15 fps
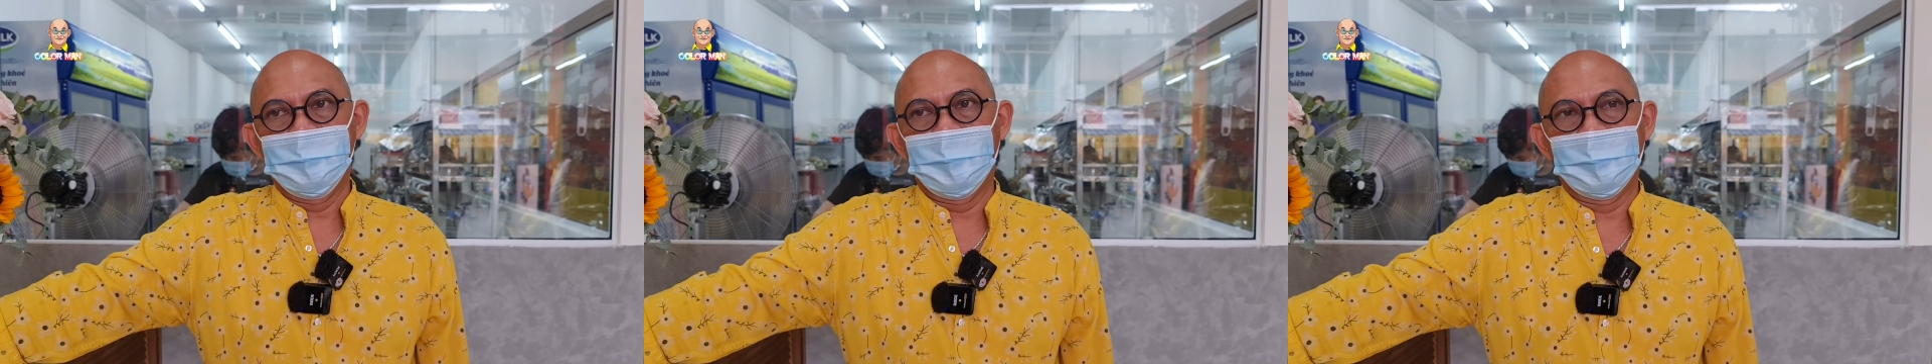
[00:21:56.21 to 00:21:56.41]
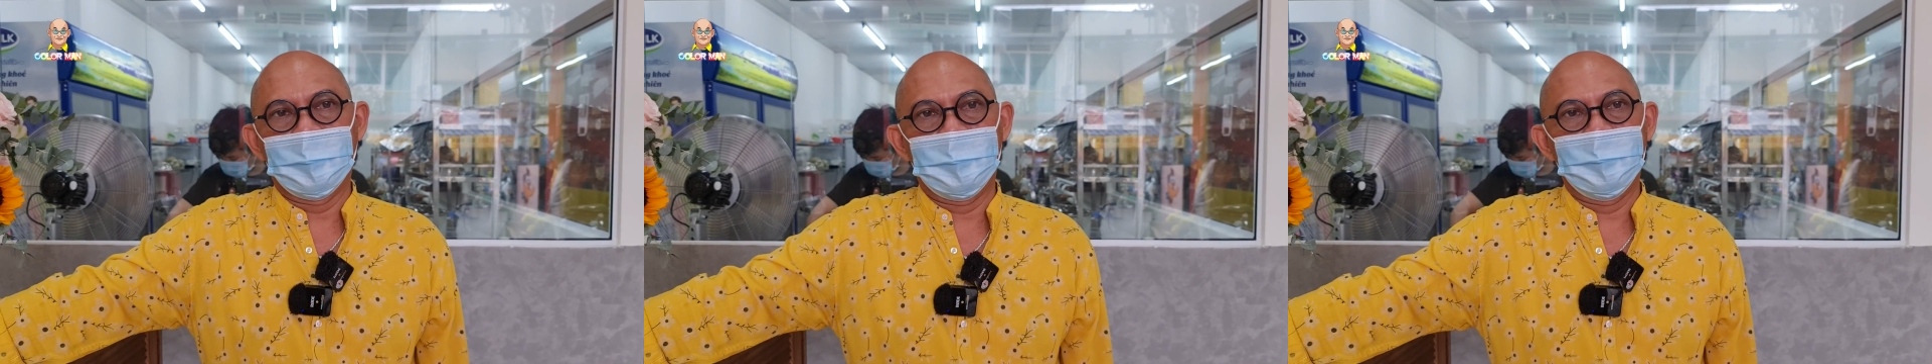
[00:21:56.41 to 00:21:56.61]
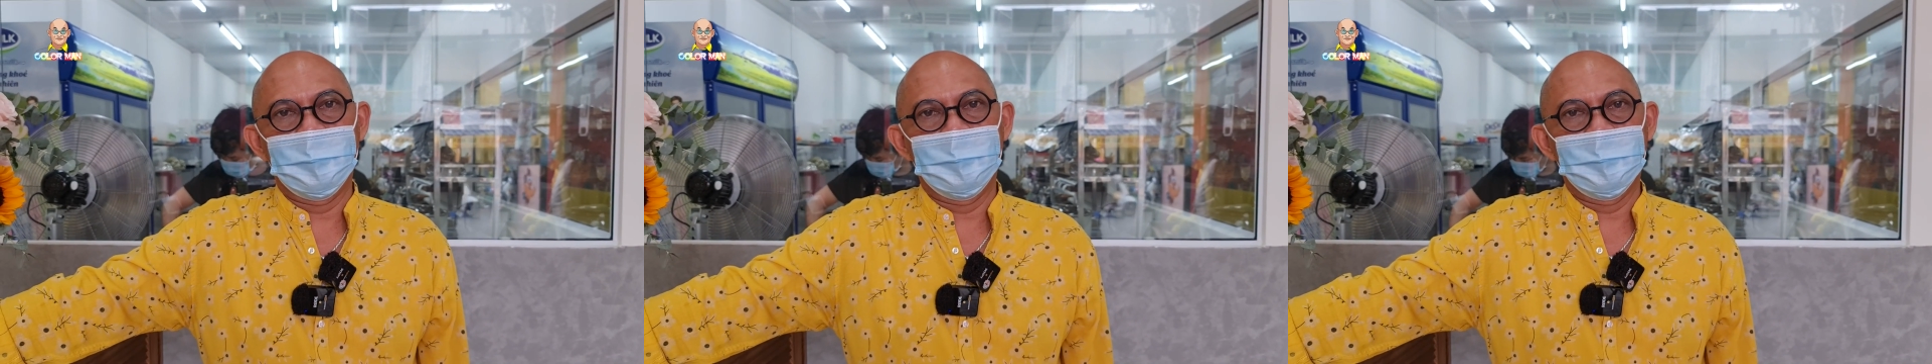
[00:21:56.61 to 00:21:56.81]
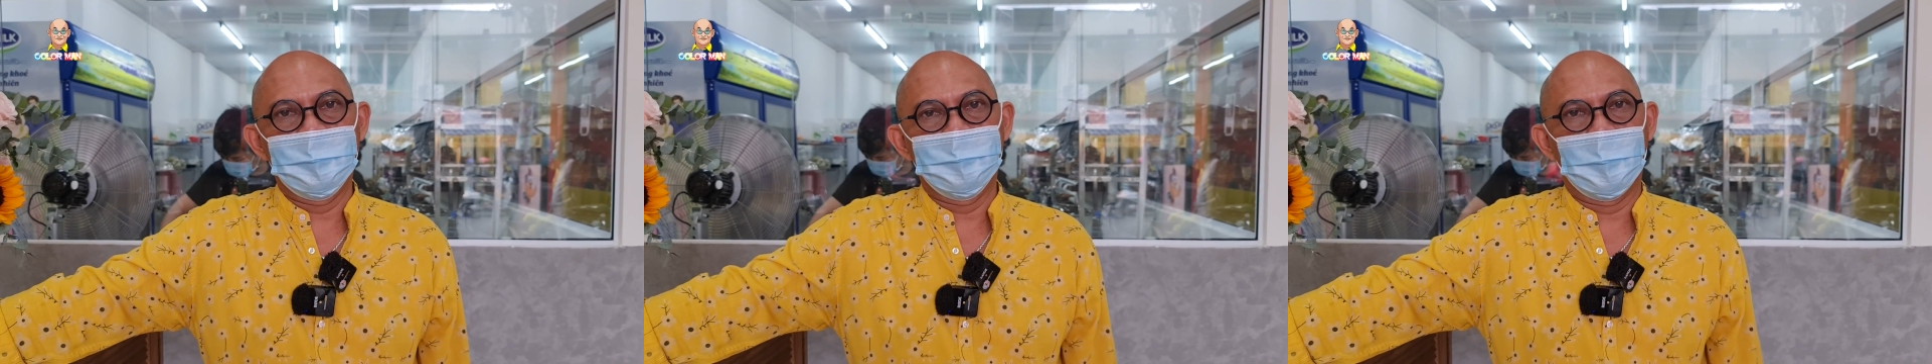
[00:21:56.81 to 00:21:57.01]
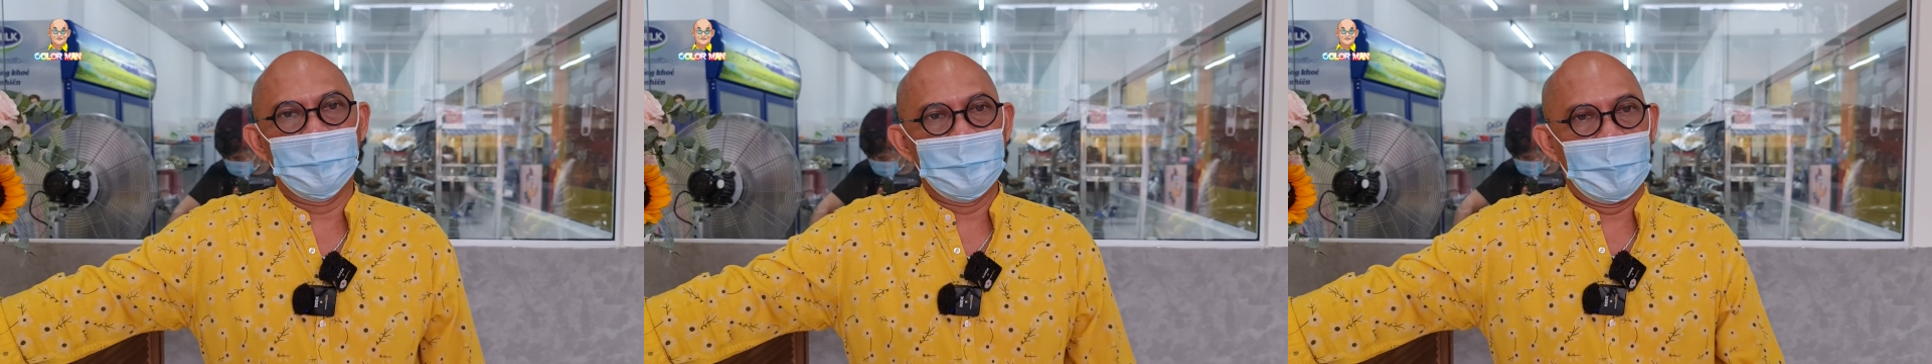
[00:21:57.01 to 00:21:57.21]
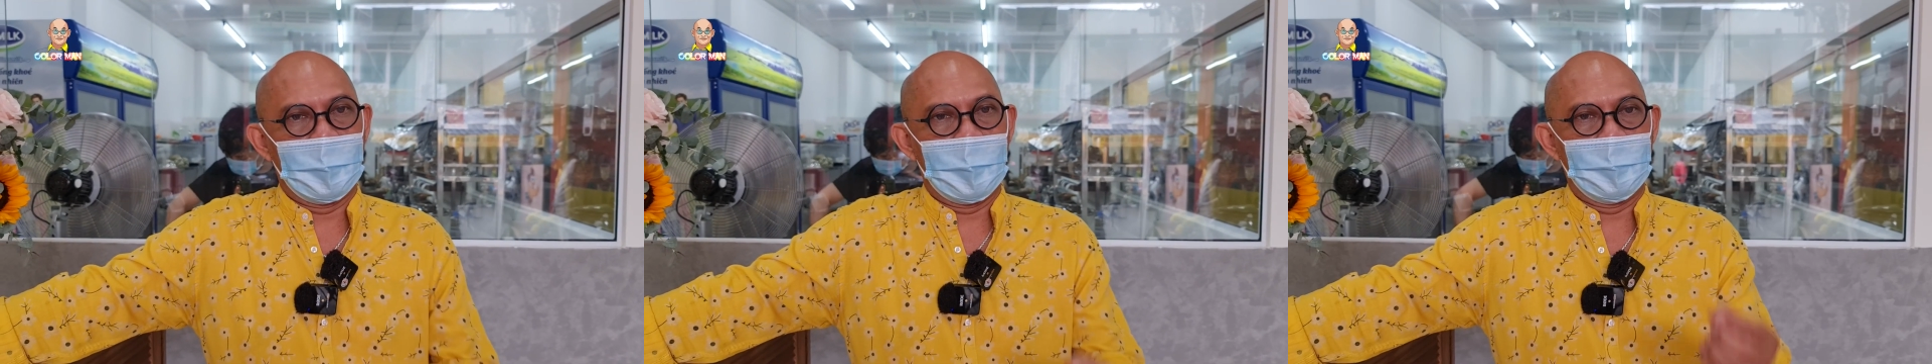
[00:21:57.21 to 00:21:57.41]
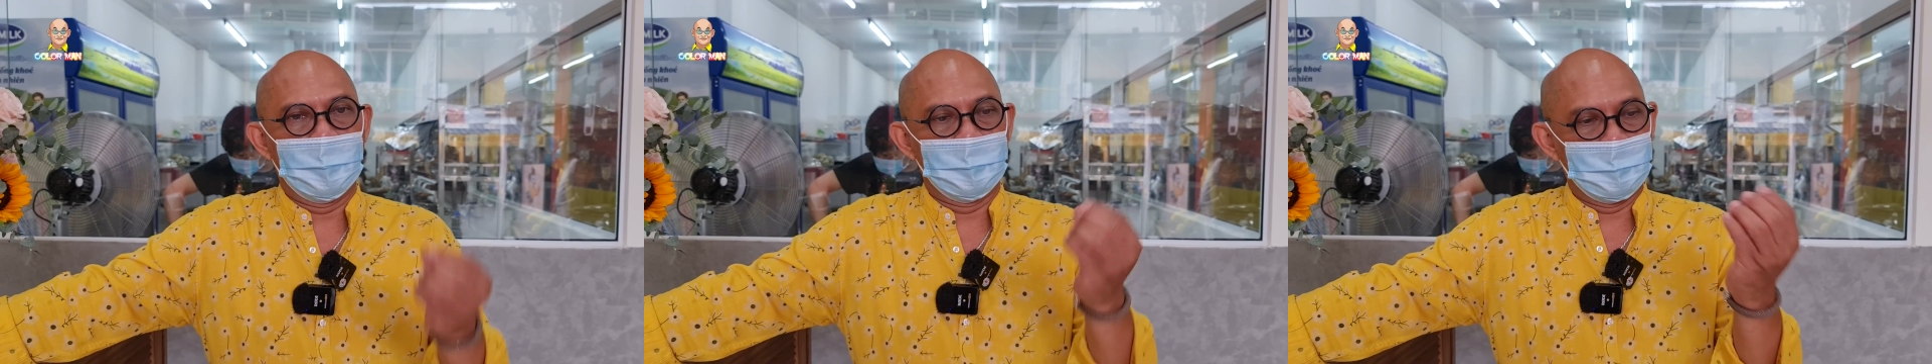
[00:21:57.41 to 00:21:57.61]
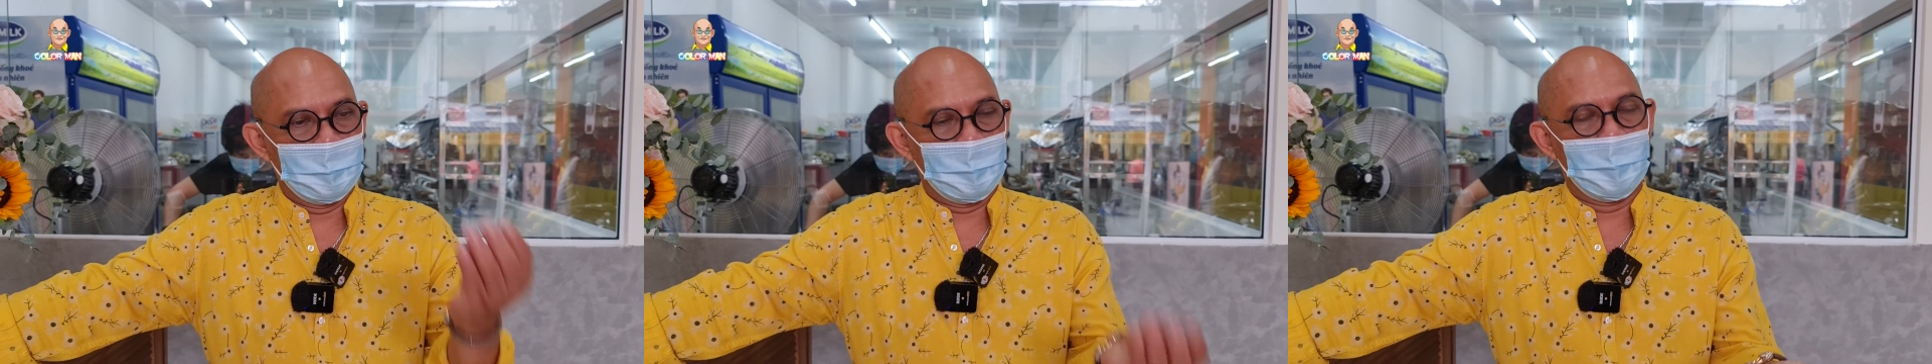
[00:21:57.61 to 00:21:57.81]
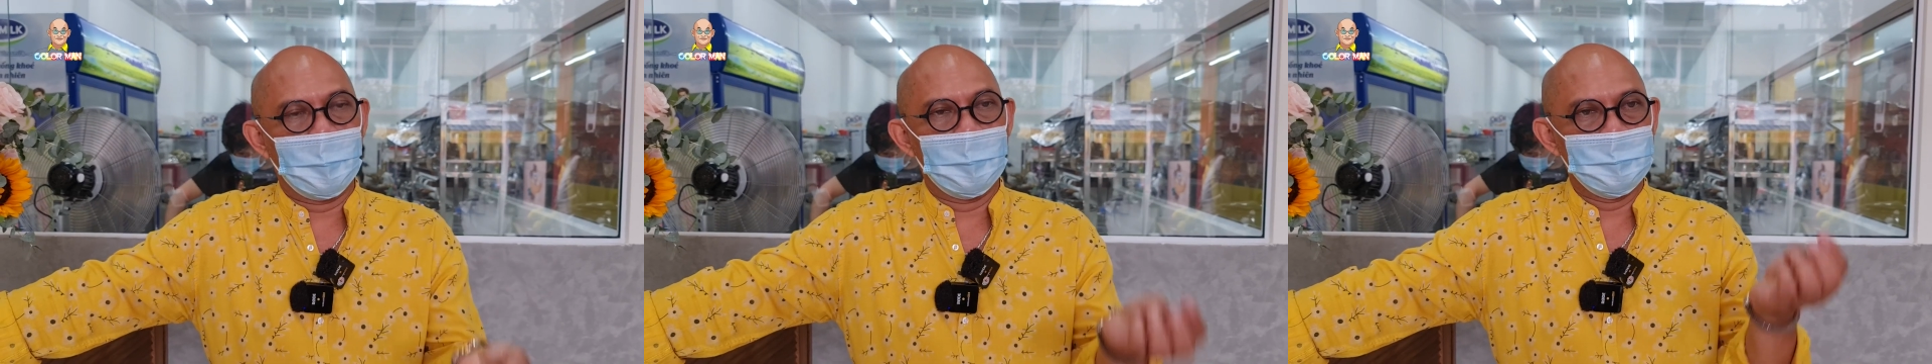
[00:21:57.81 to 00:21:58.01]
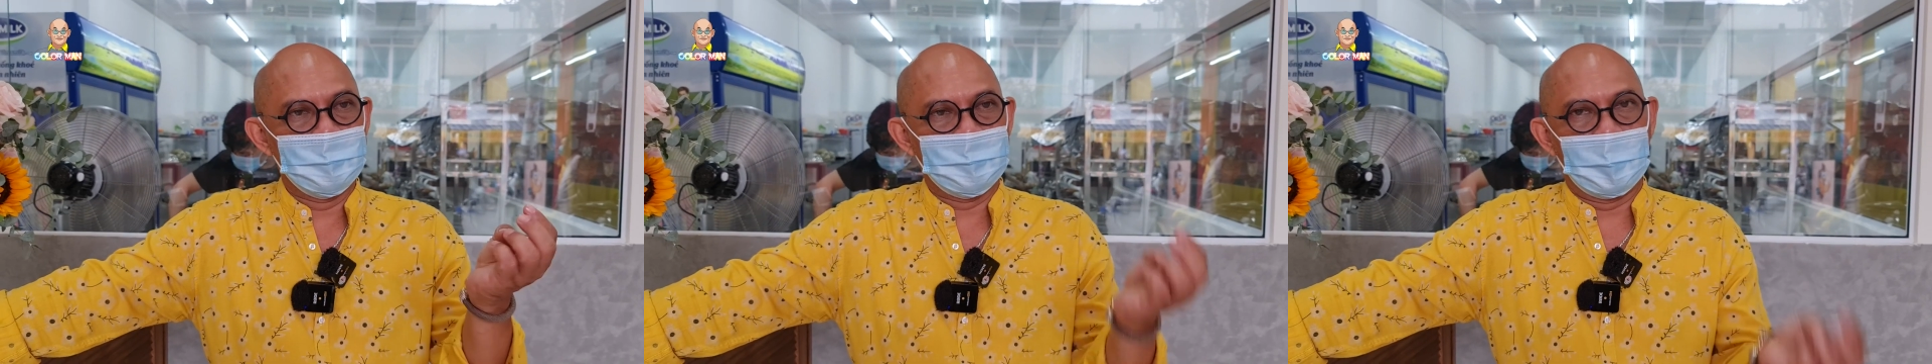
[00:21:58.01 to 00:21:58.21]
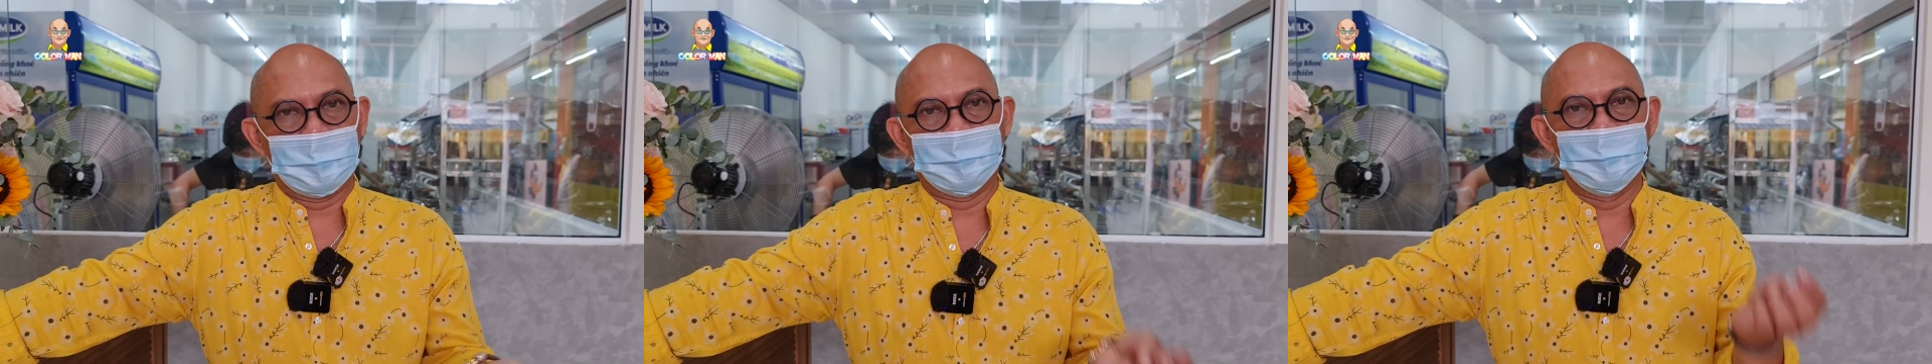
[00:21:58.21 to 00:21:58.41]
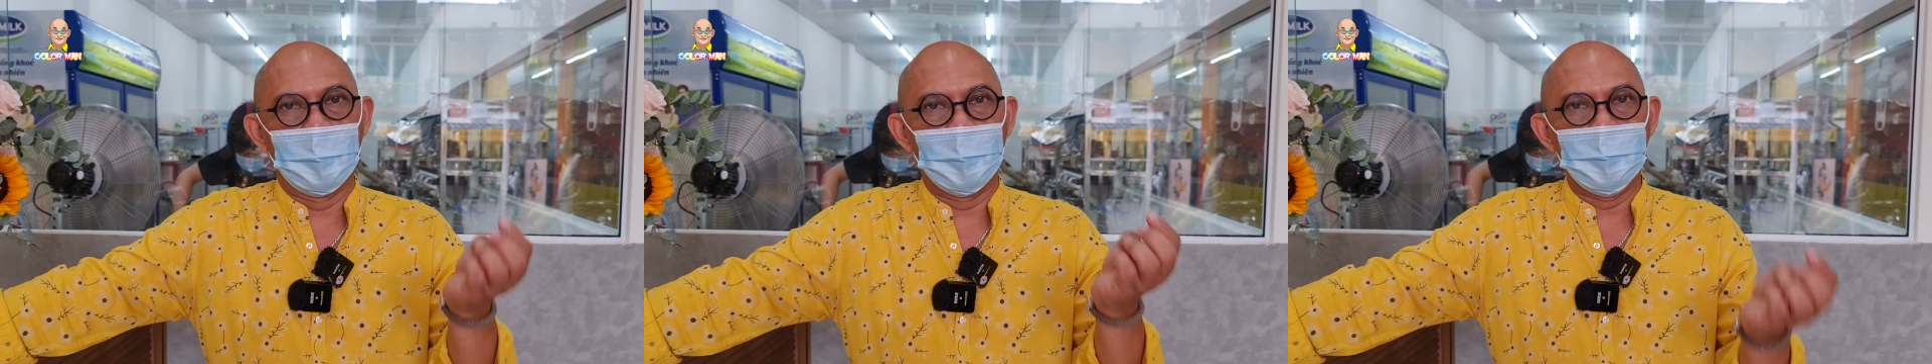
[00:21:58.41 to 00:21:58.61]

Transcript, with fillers: những cái món gà ngon, sạch,